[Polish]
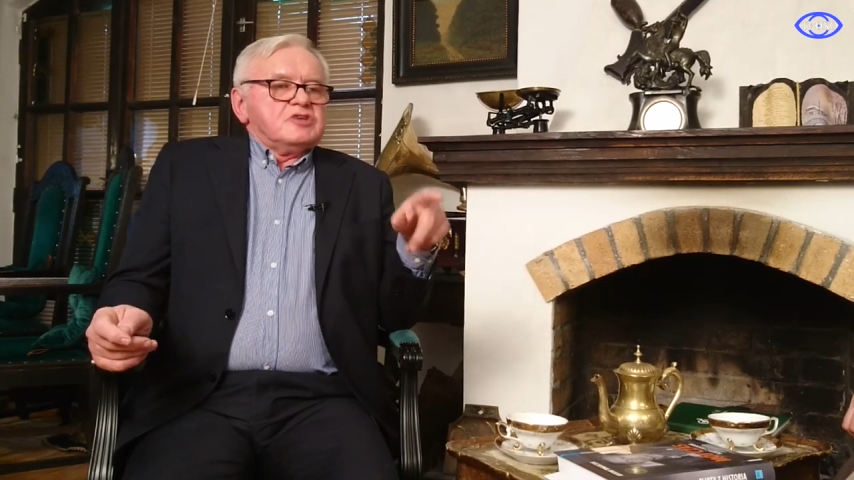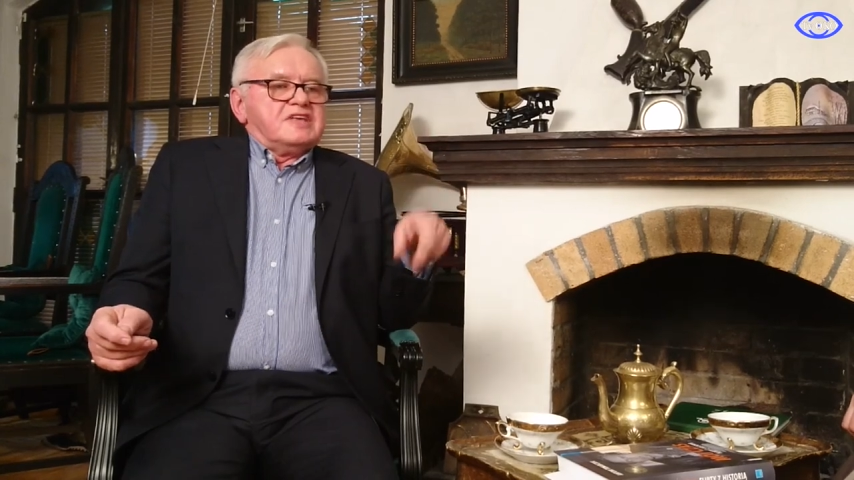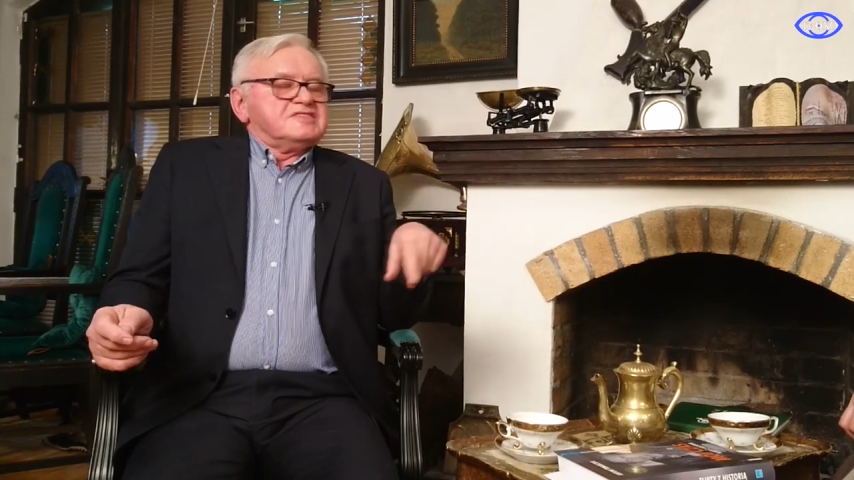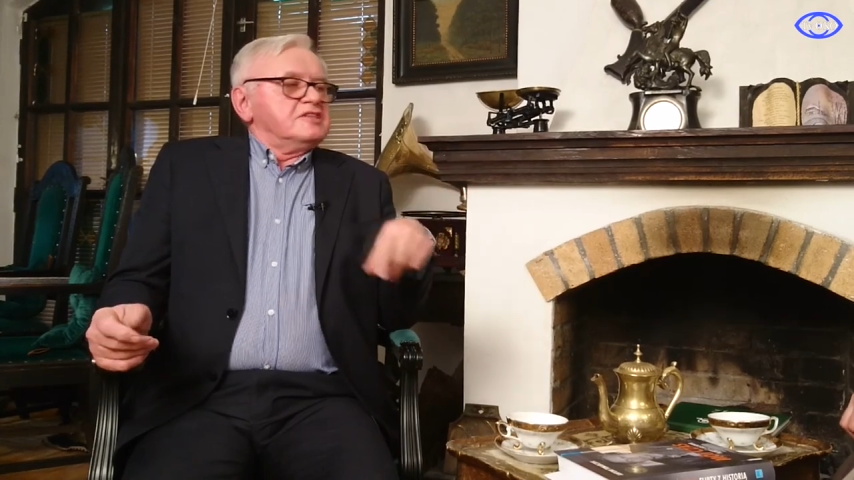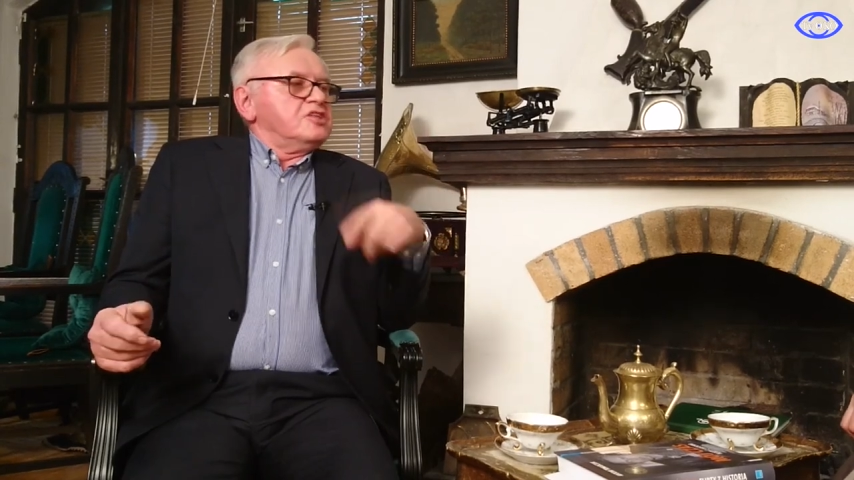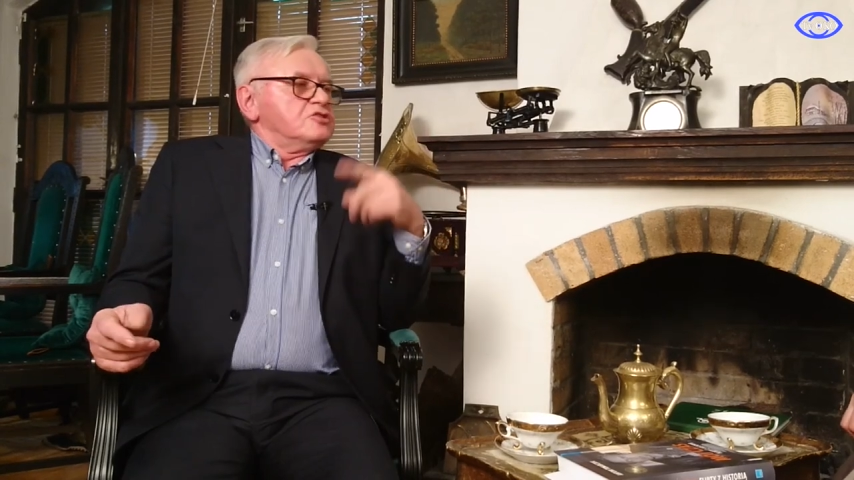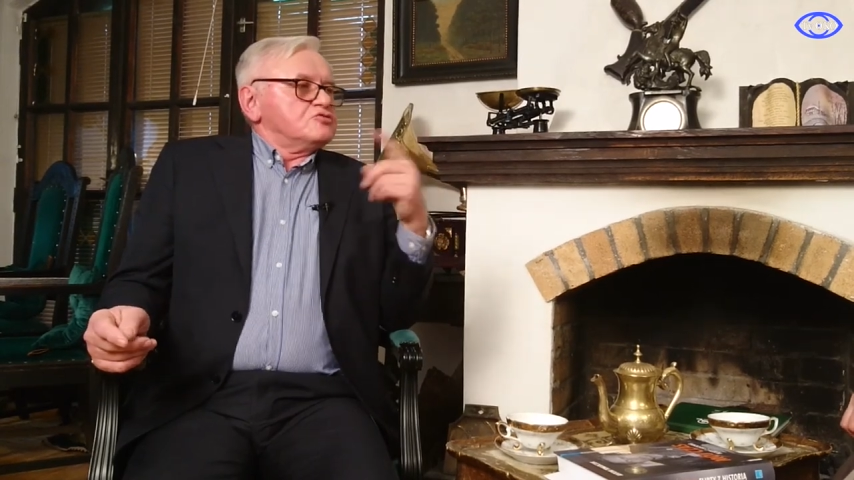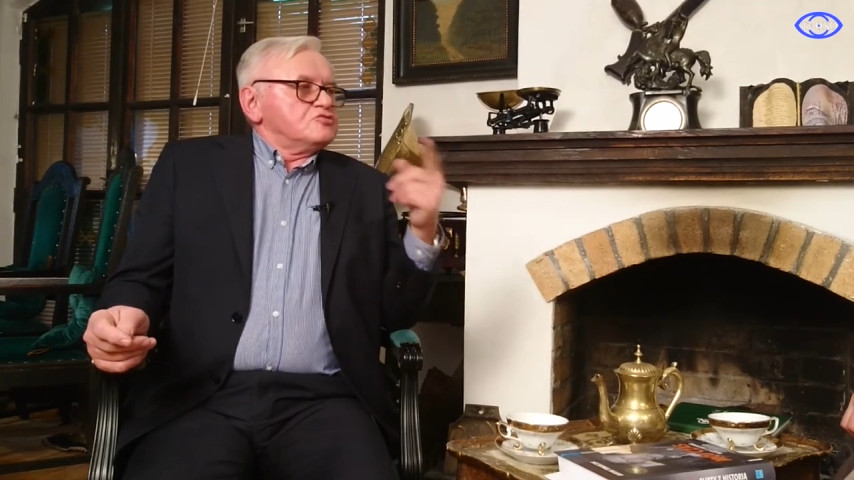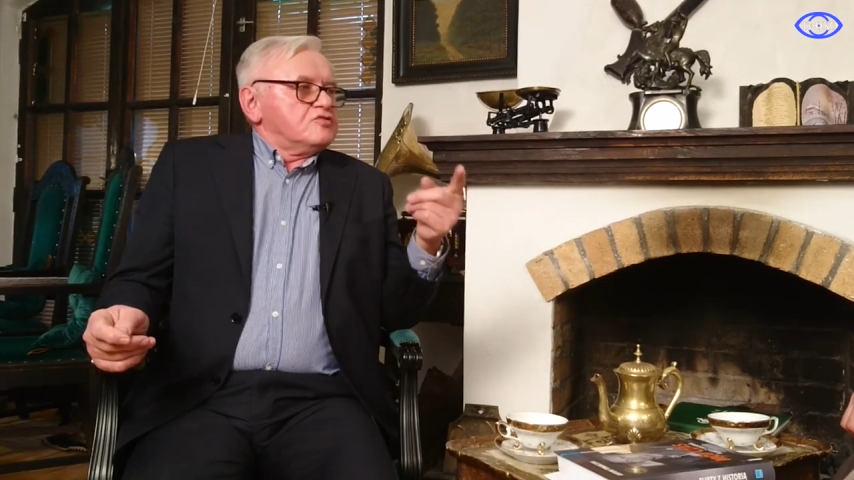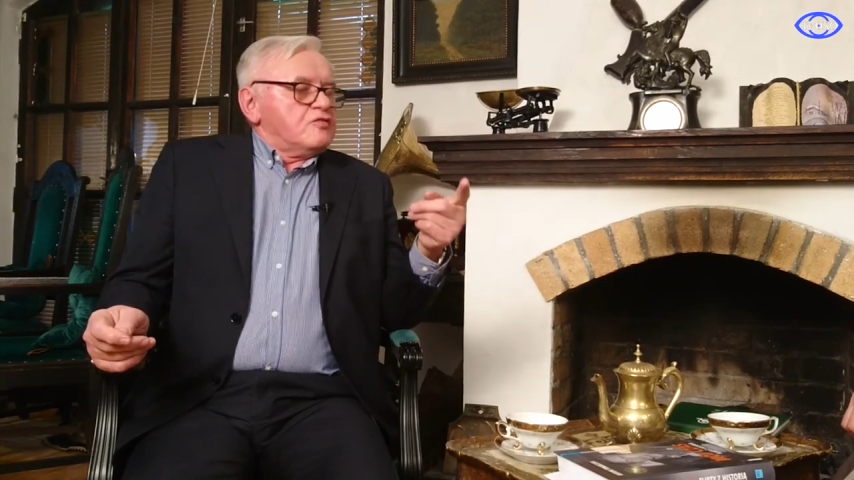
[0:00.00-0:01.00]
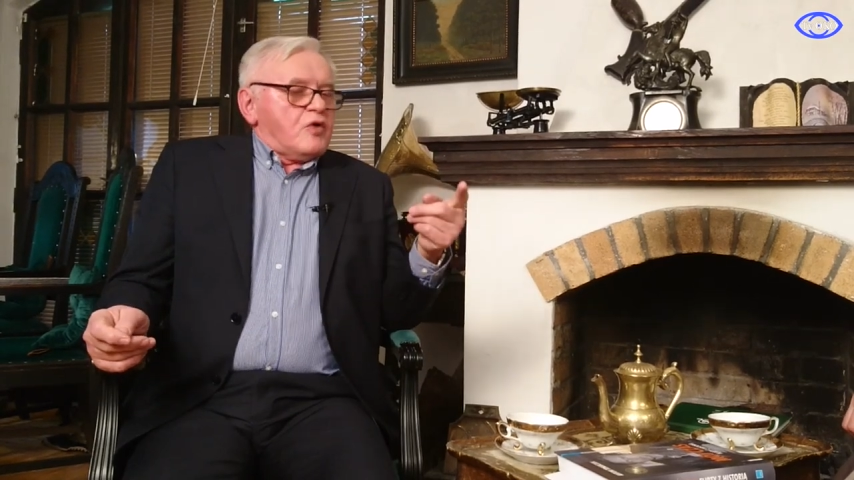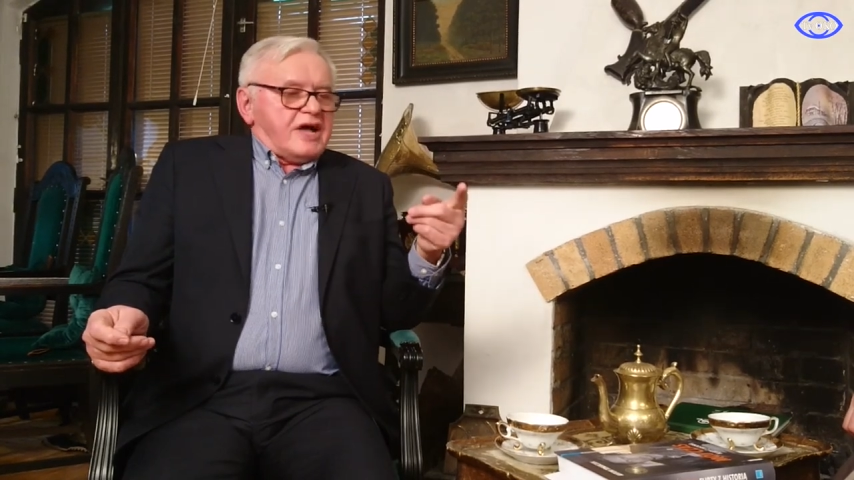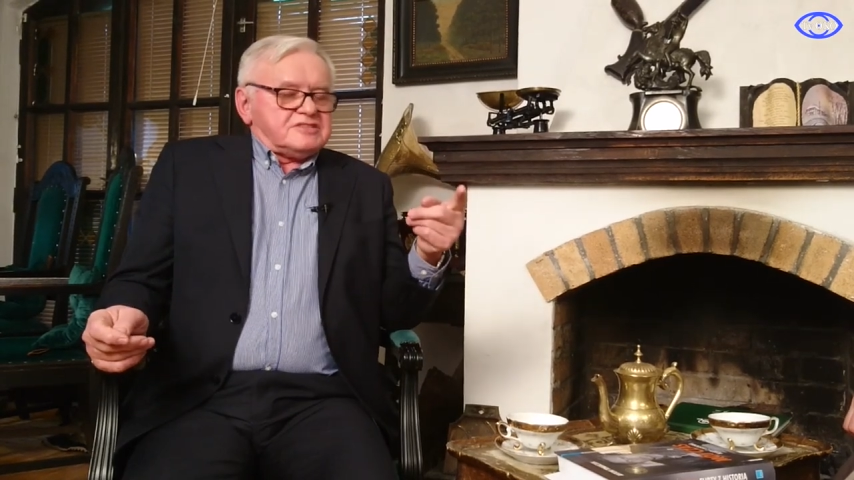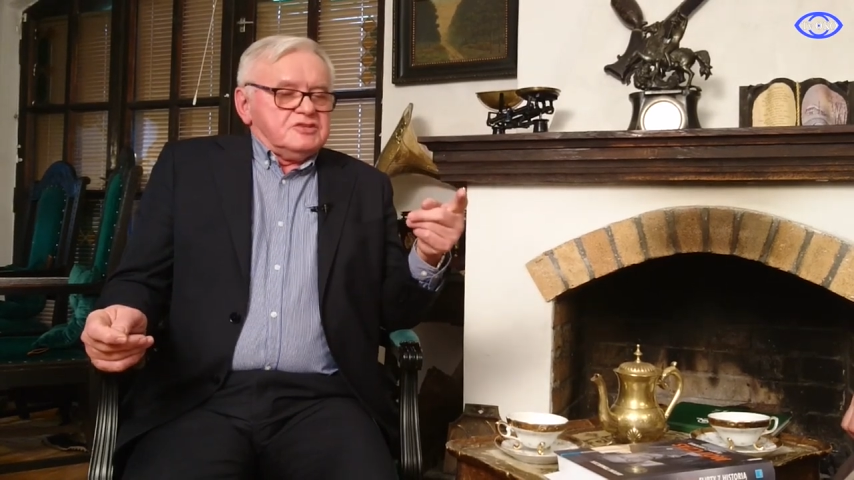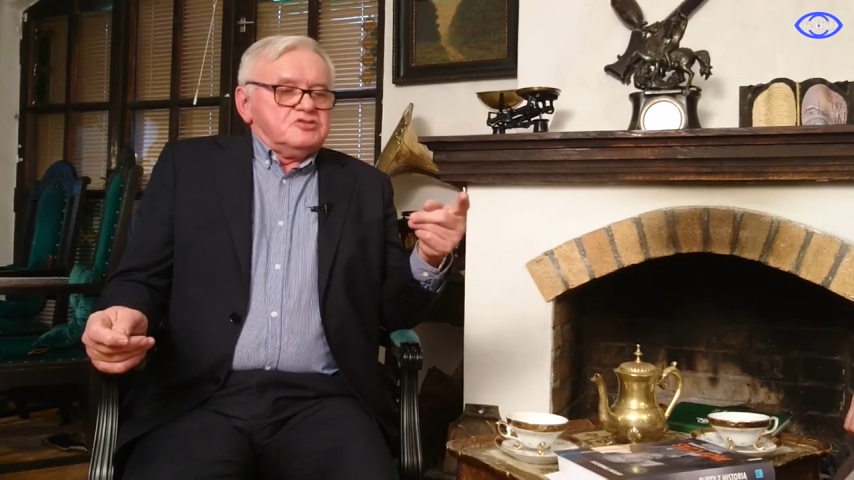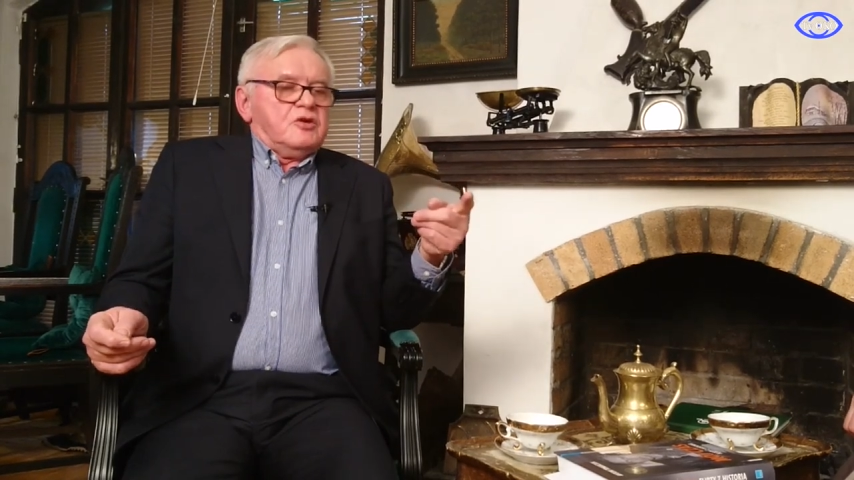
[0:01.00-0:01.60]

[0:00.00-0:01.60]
SLD doszło do władzy,